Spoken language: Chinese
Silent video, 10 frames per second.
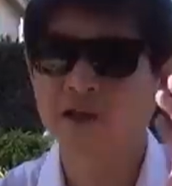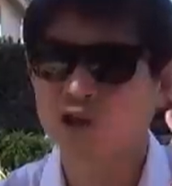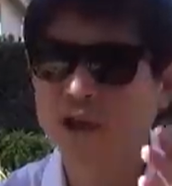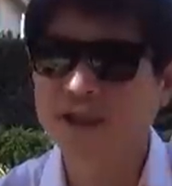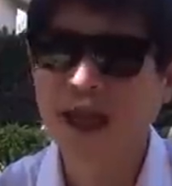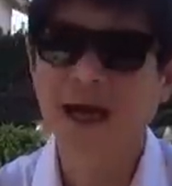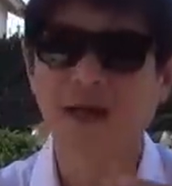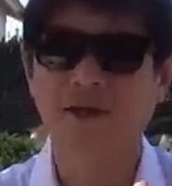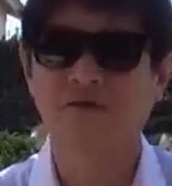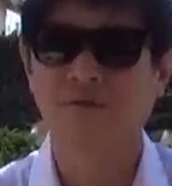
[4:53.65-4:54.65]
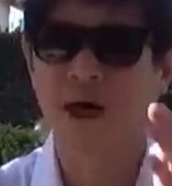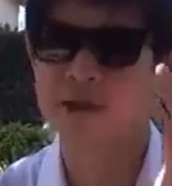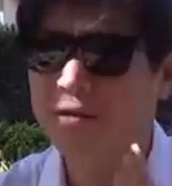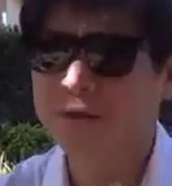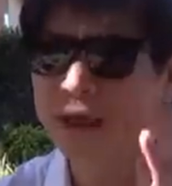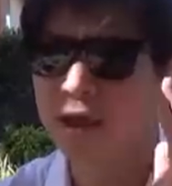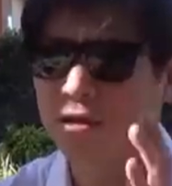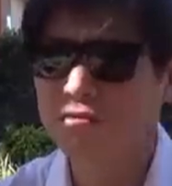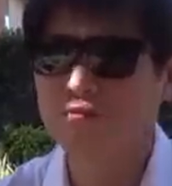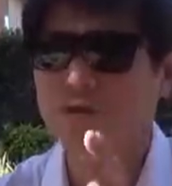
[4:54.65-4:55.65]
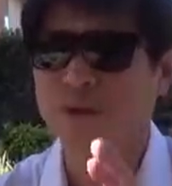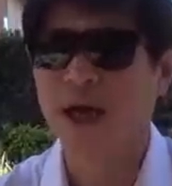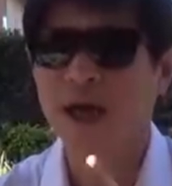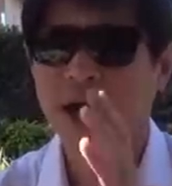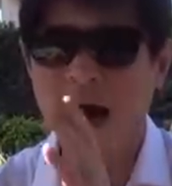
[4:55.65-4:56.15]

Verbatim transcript: 所以，大量的五毛共产党雇佣的